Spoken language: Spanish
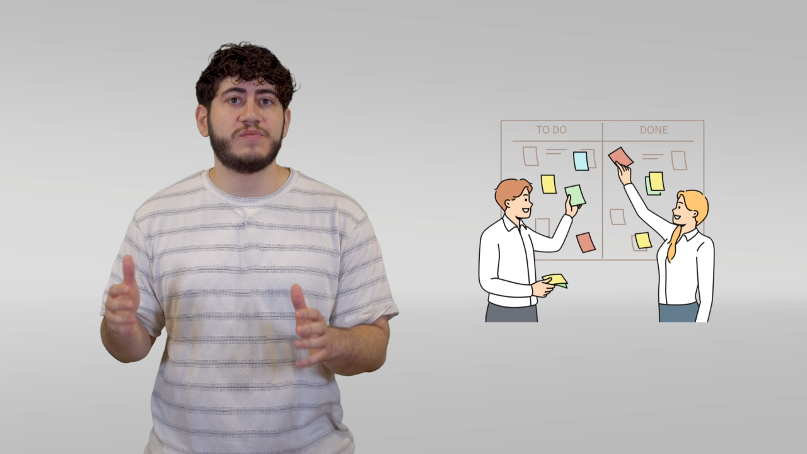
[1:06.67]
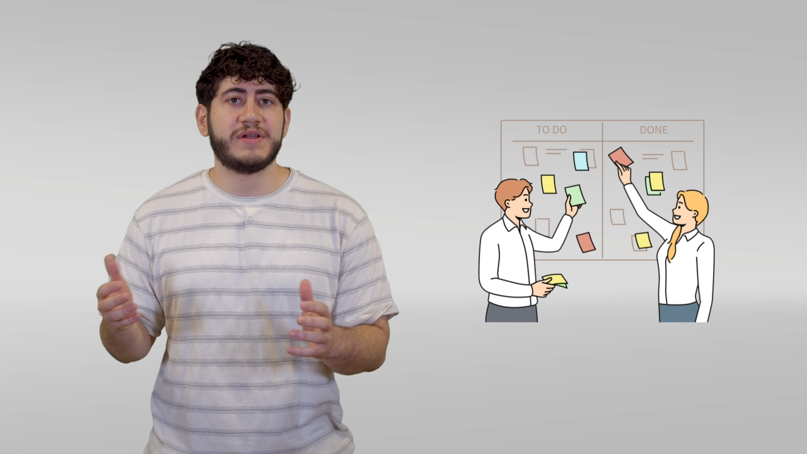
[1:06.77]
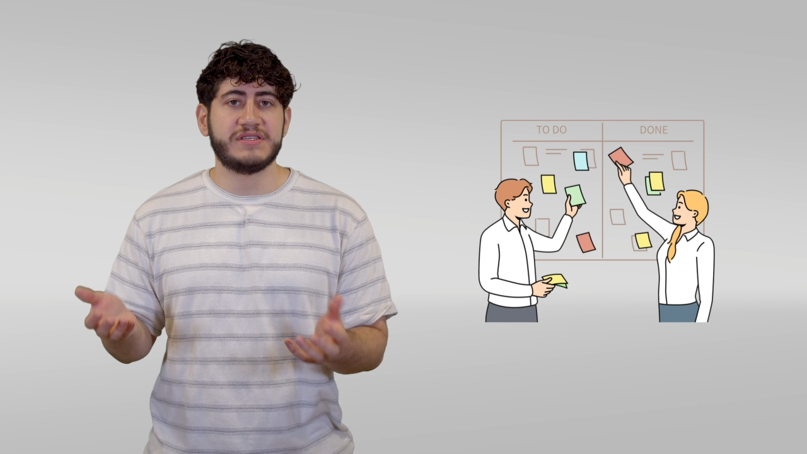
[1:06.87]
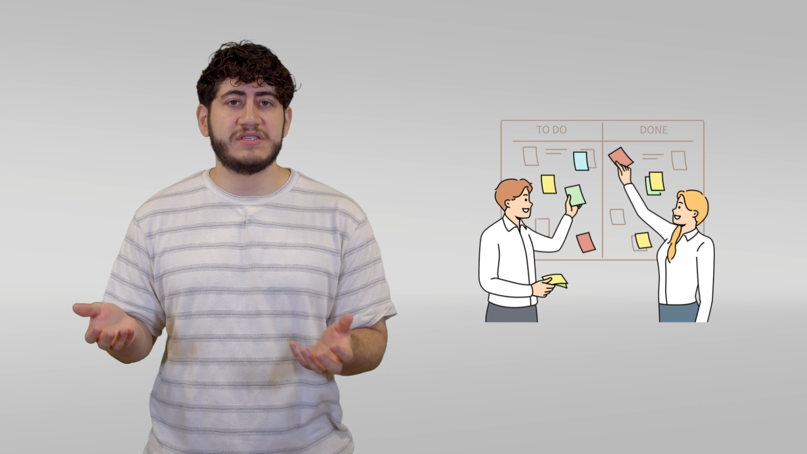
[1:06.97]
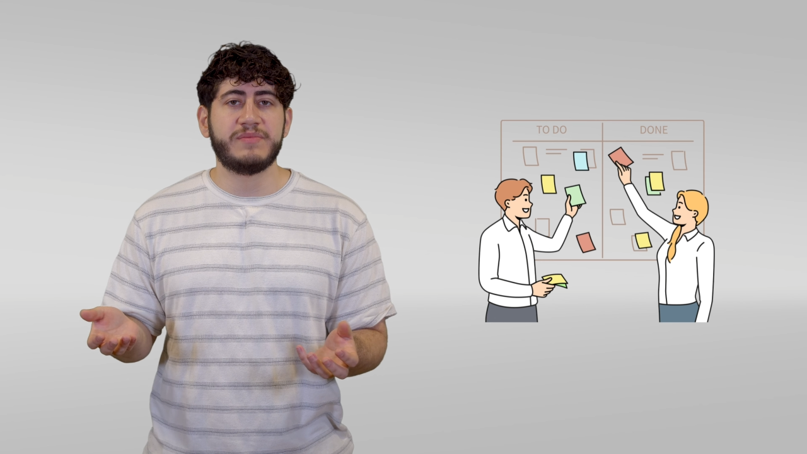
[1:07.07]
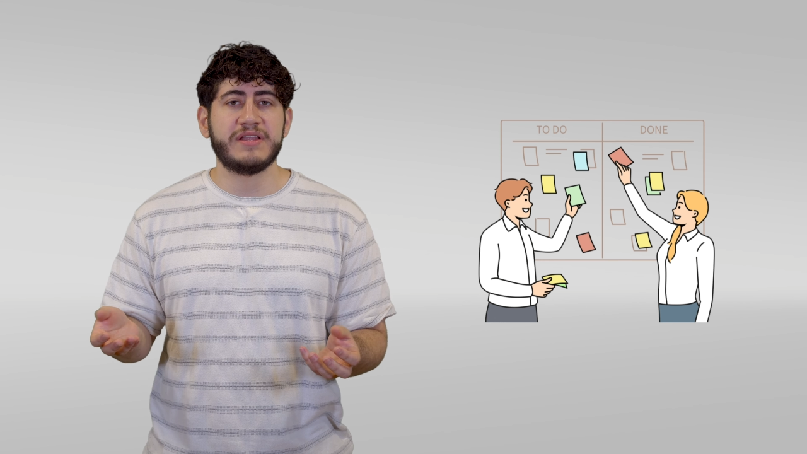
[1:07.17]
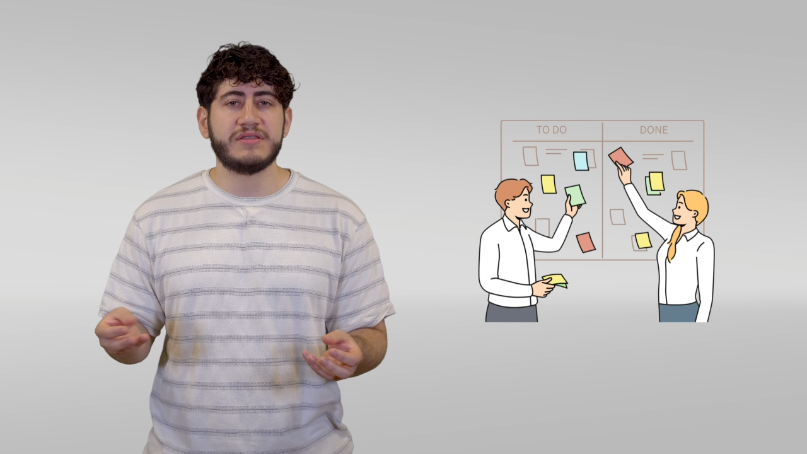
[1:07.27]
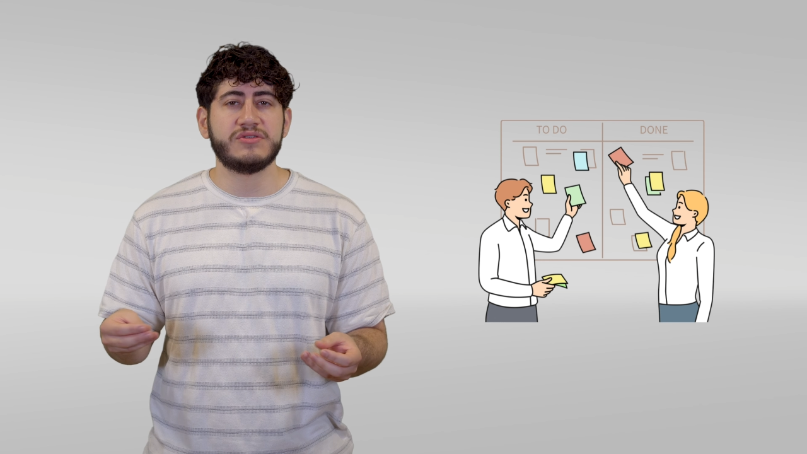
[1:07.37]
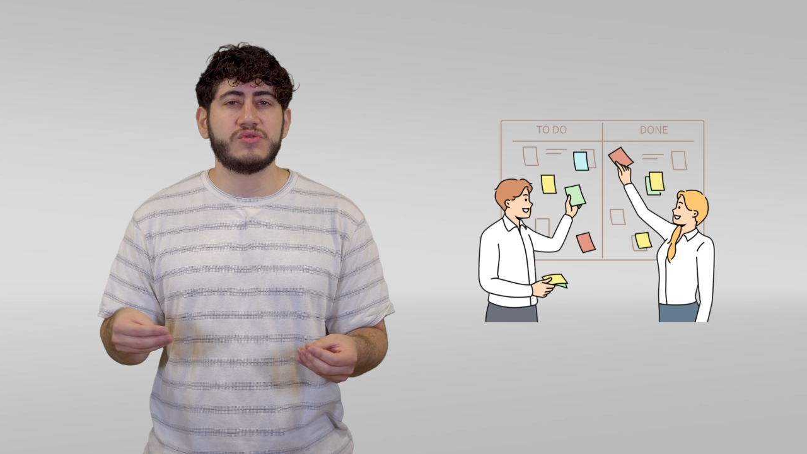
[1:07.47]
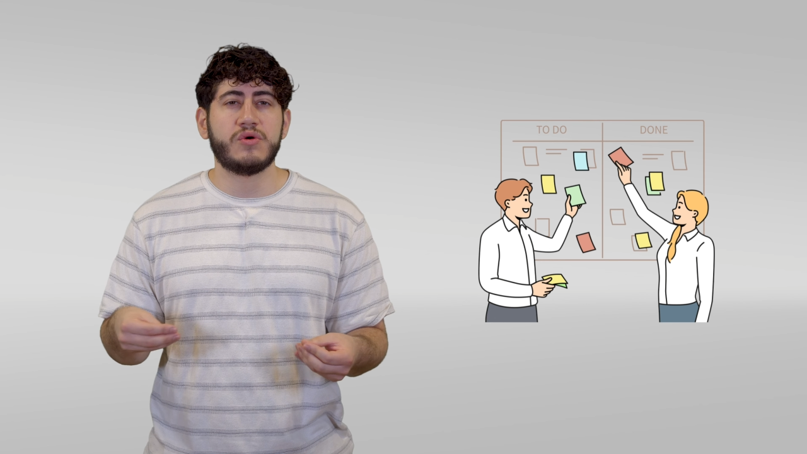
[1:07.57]

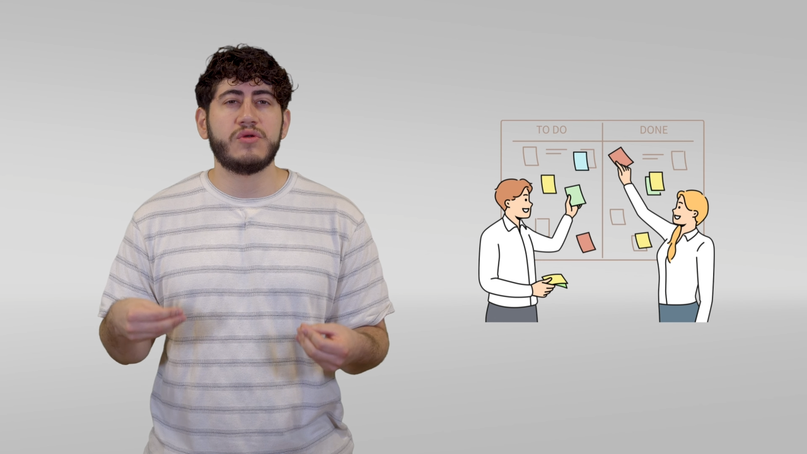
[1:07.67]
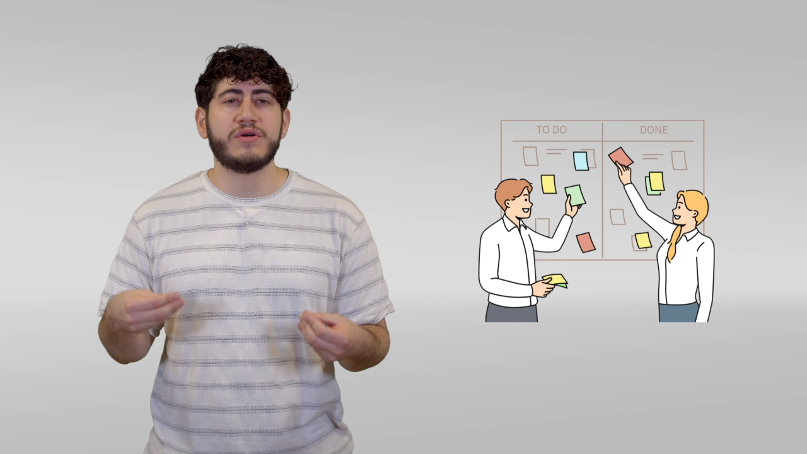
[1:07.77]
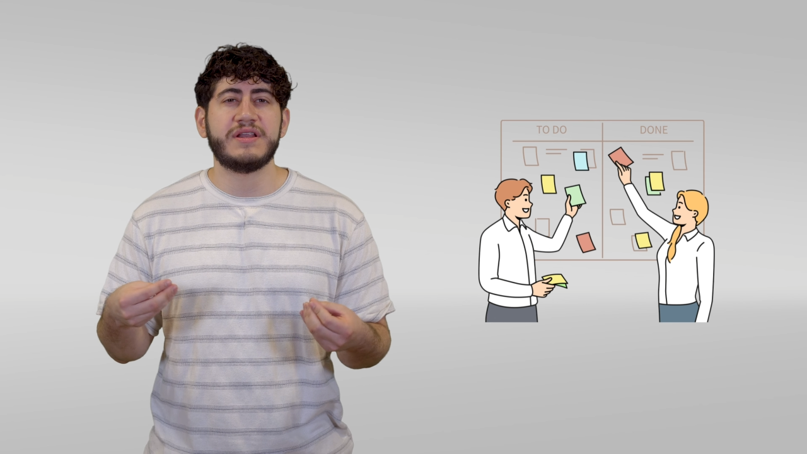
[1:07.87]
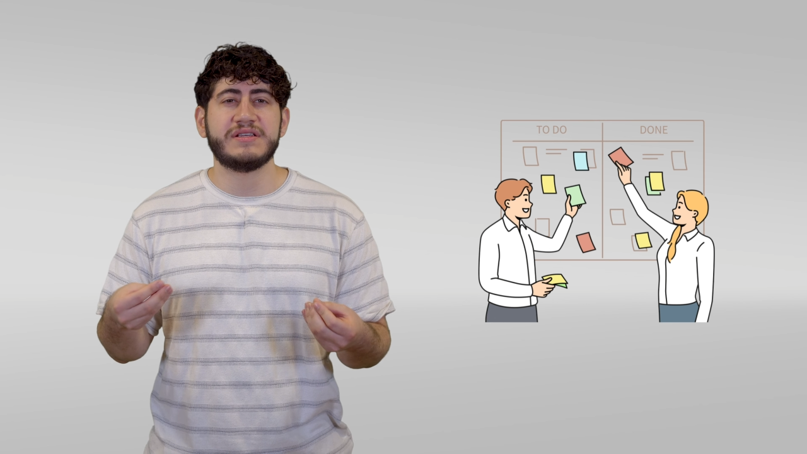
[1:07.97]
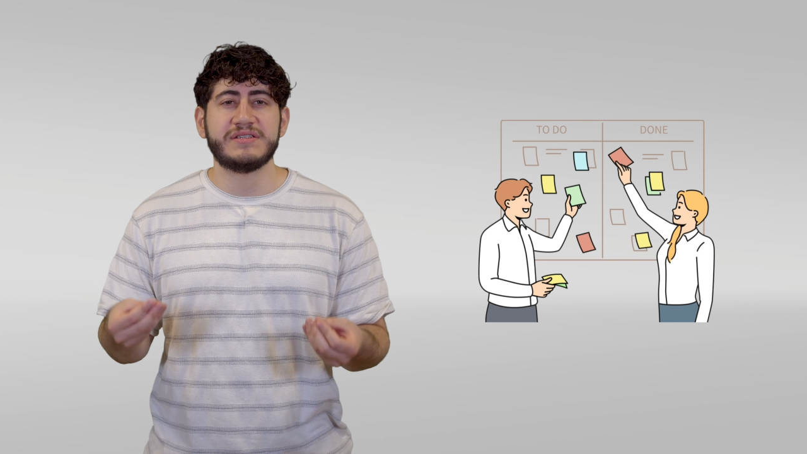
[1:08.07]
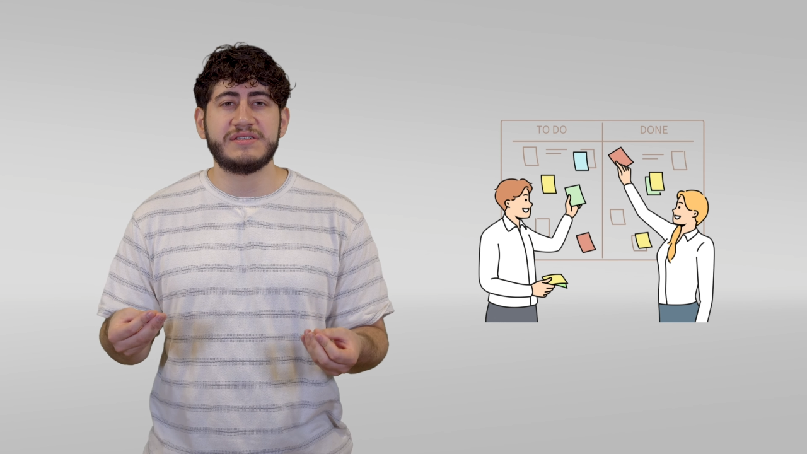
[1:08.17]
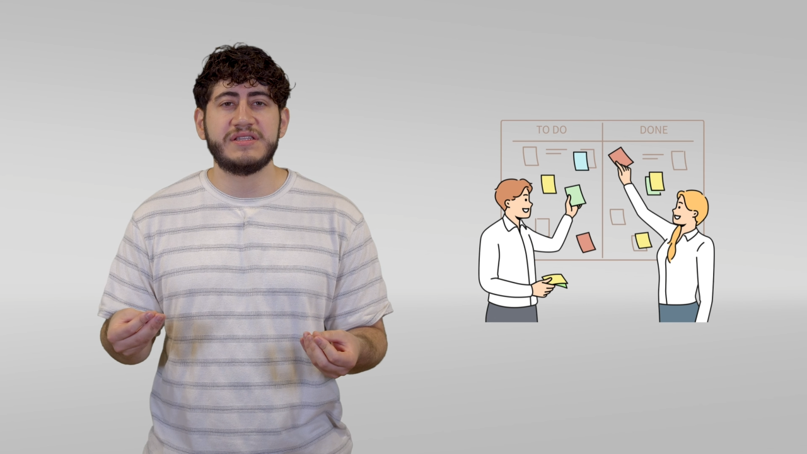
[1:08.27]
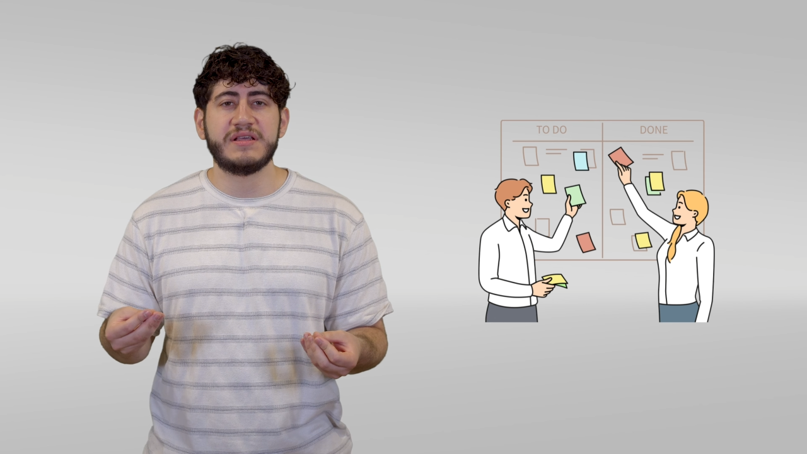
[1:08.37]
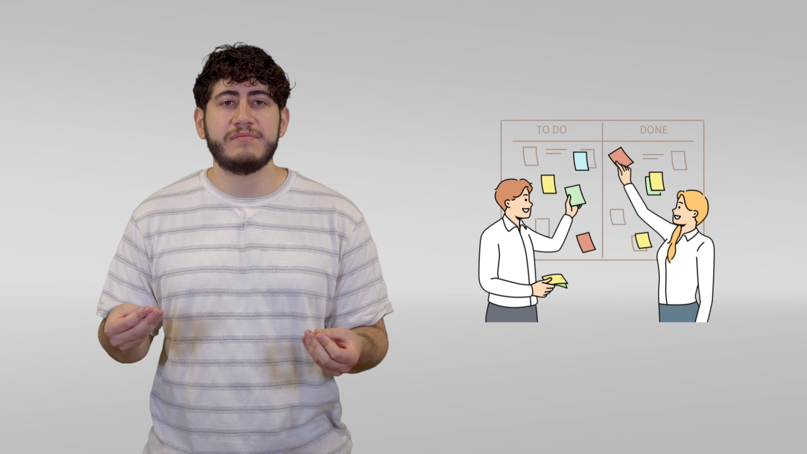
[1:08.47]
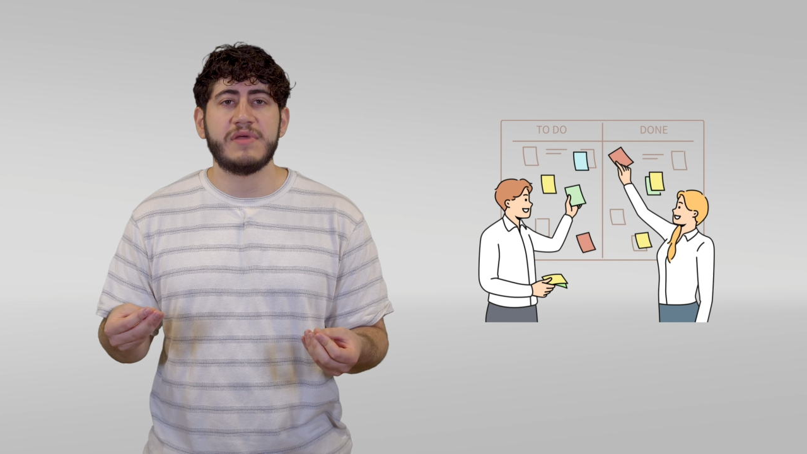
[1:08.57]
participantes todo lo que
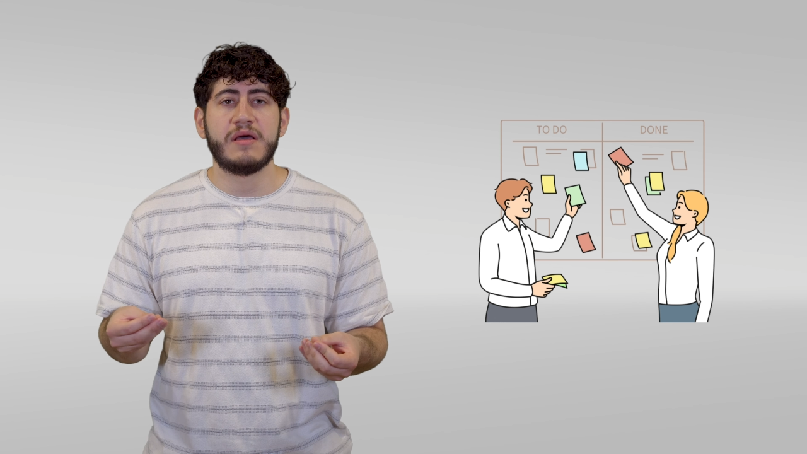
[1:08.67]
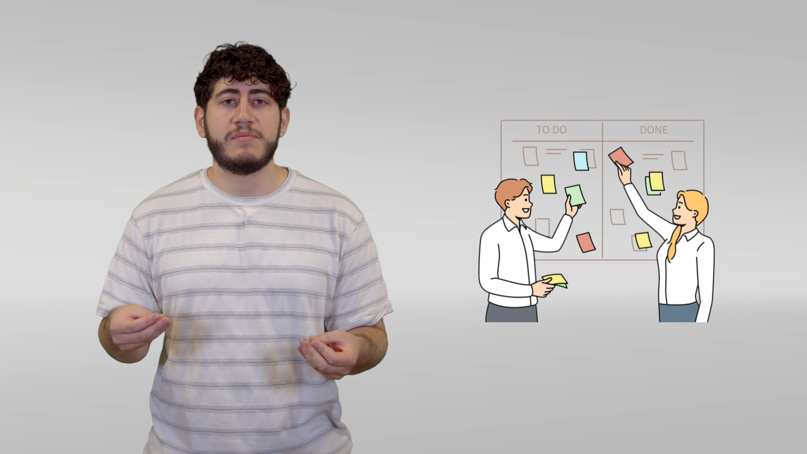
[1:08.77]
necesitan